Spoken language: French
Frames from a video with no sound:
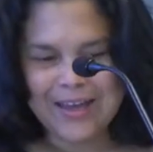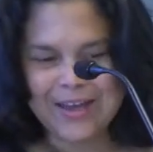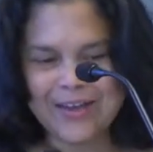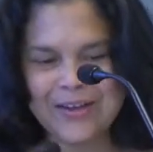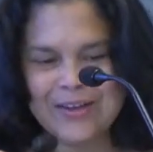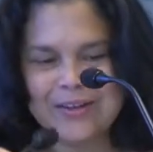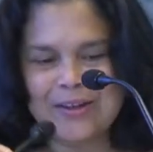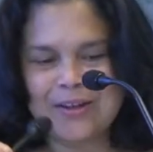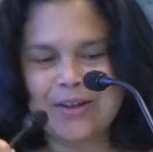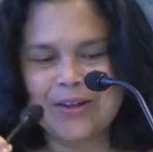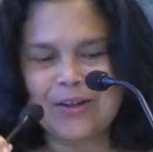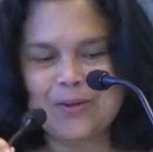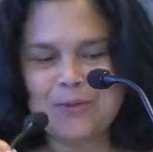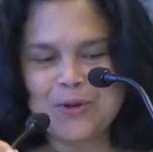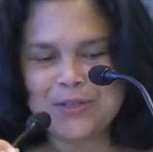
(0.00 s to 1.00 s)
Euh,
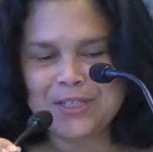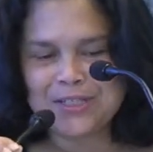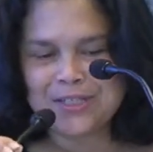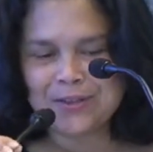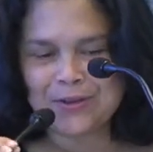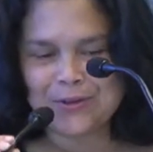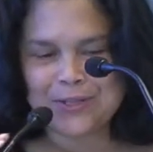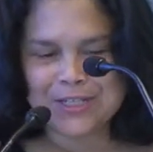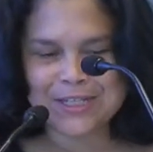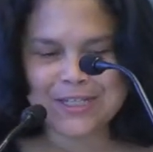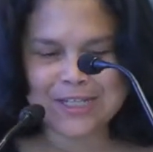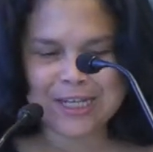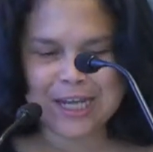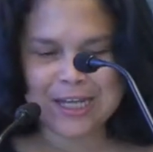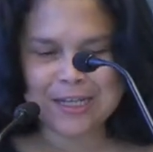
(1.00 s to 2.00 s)
comme le disait le Conseil
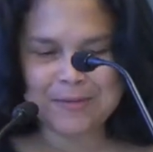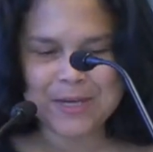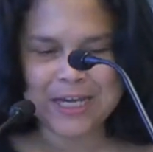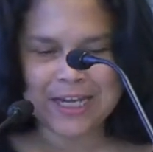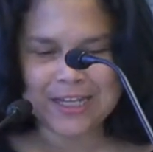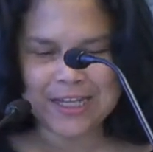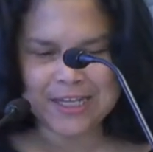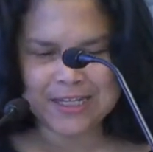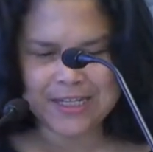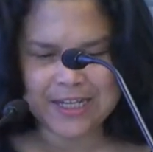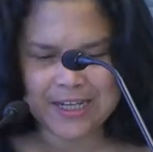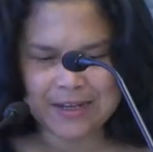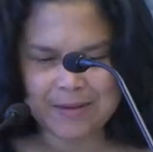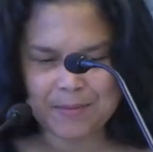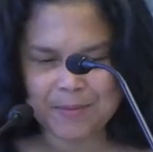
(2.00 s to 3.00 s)
des académies
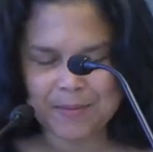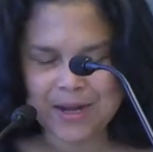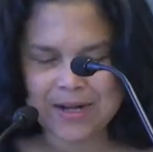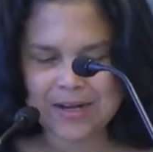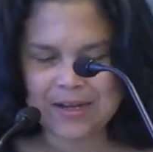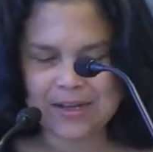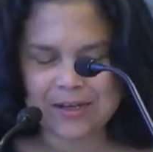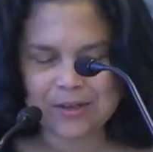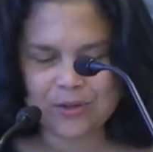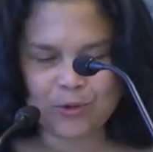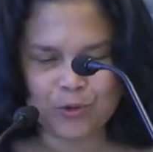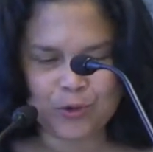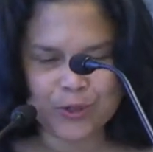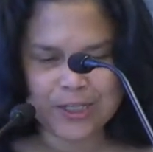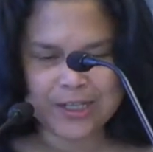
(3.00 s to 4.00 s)
canadiennes, malgré,
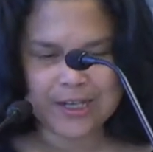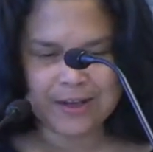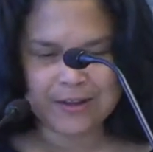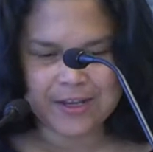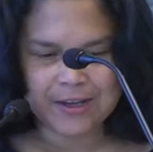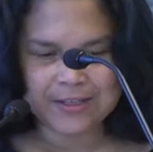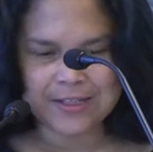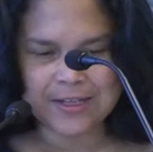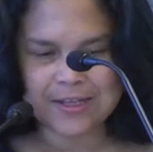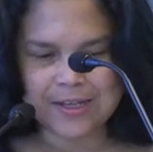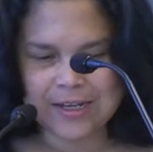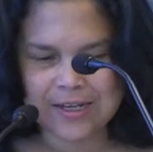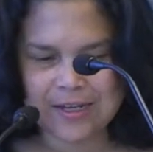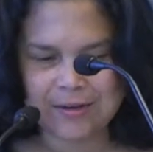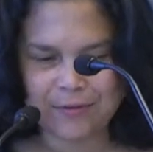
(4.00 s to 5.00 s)
au cours des dernières
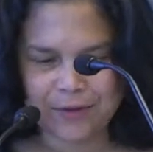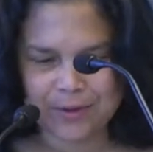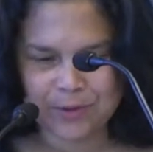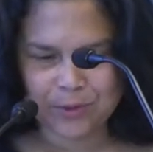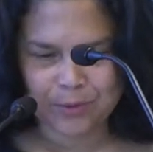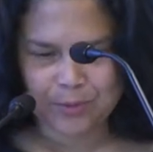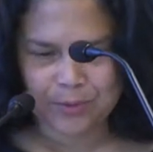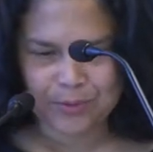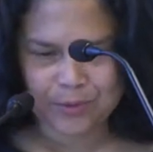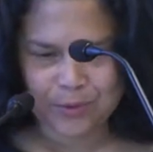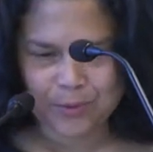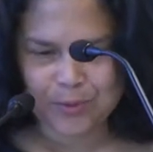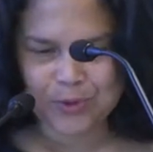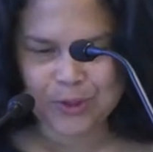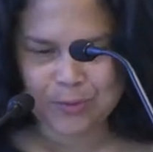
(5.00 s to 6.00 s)
années, les femmes sont
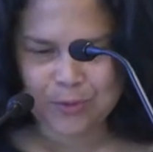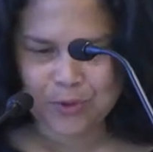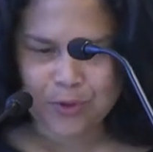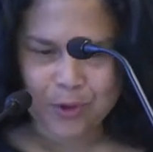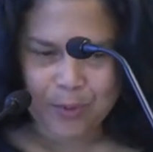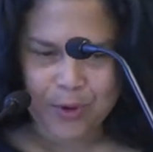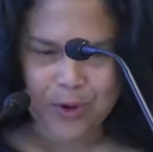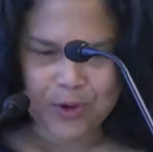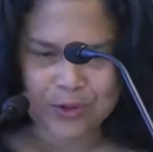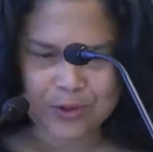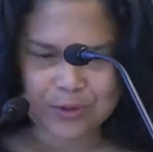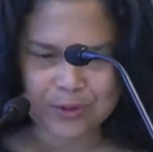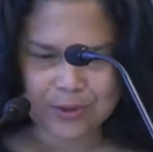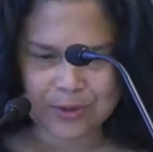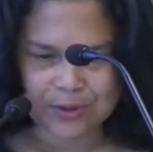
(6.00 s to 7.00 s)
de plus en plus
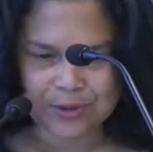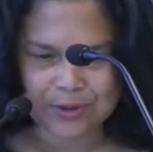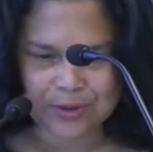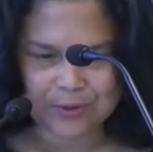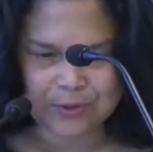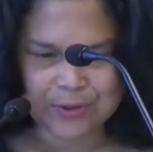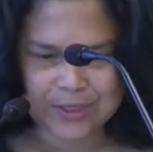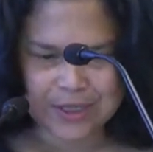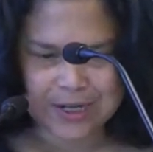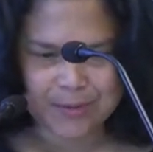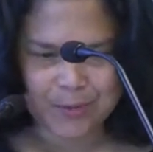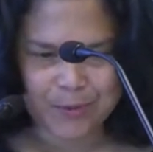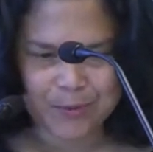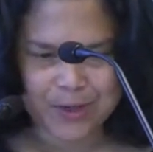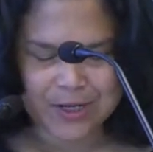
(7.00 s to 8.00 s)
nombreuses euh, au sein de la
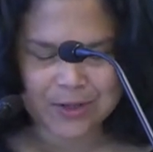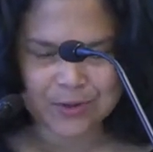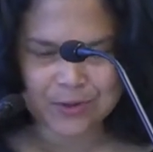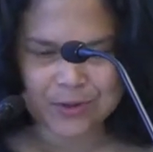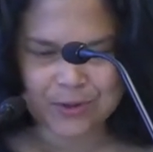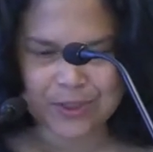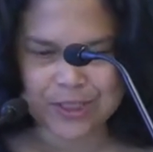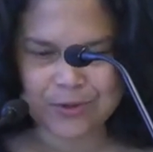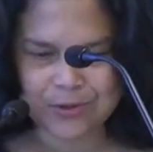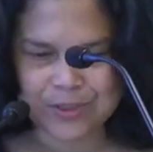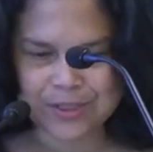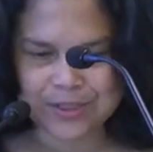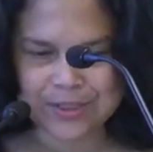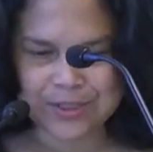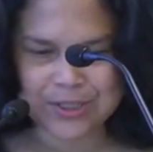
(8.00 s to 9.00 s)
population
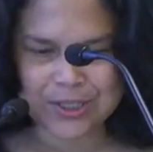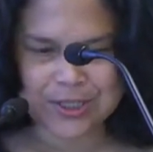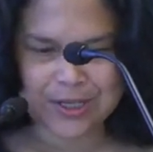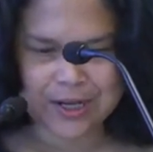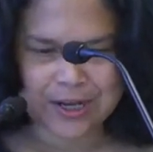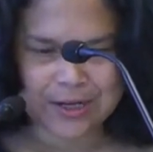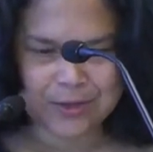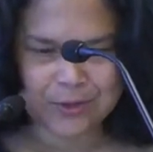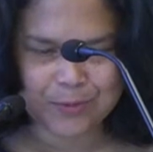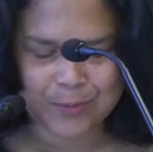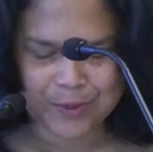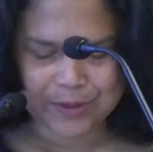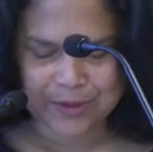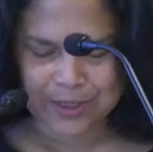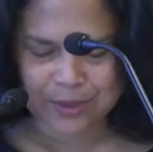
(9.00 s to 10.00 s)
étudiante en général.
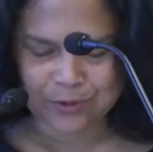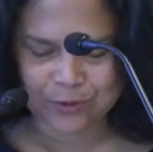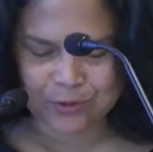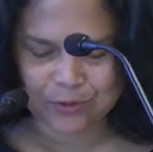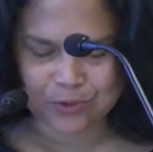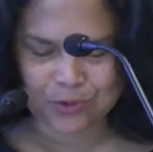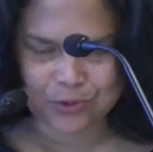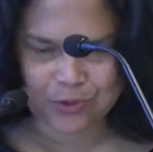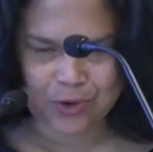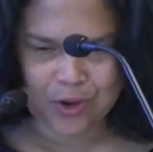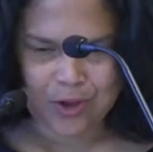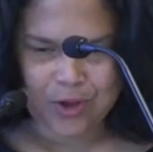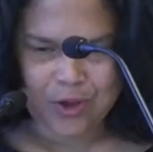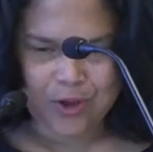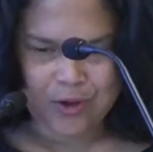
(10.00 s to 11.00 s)
Cependant, elles sont toujours
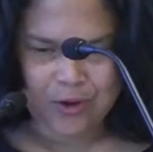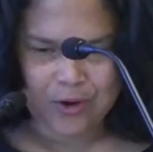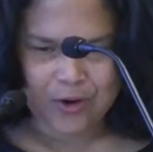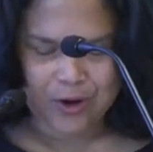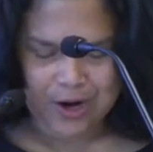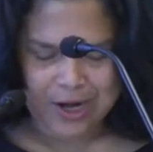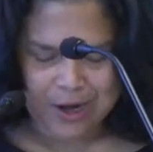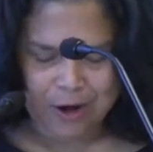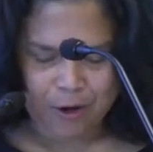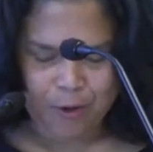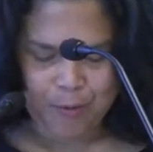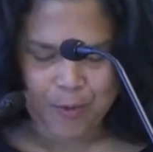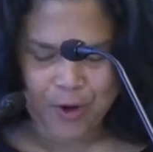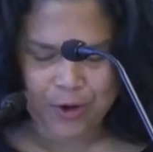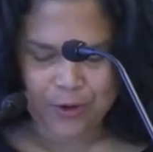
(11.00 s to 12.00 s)
encore à la
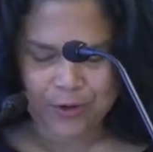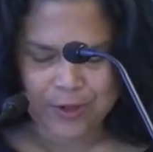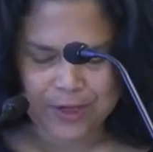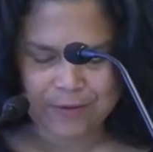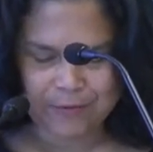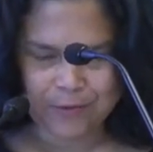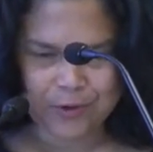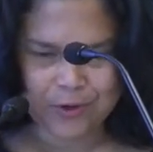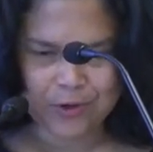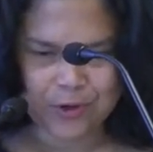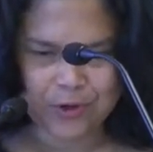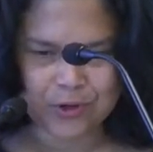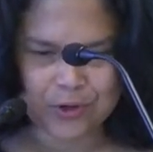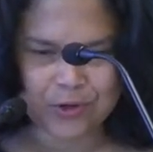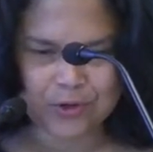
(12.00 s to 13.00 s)
remorque au niveau
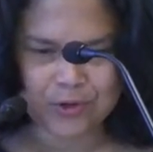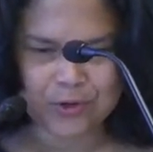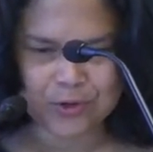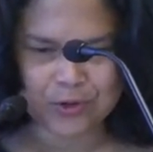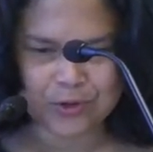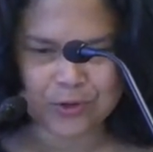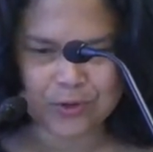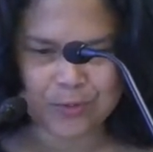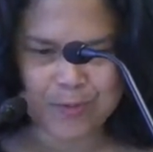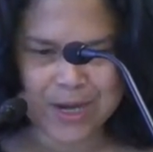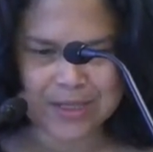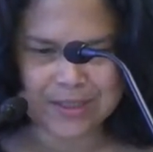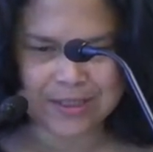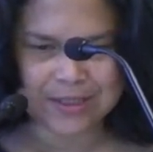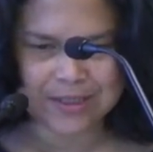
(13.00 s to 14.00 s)
euh, du
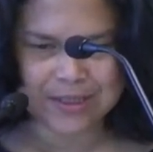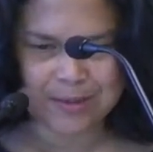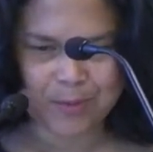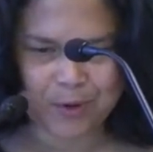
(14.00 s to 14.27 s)
bassin des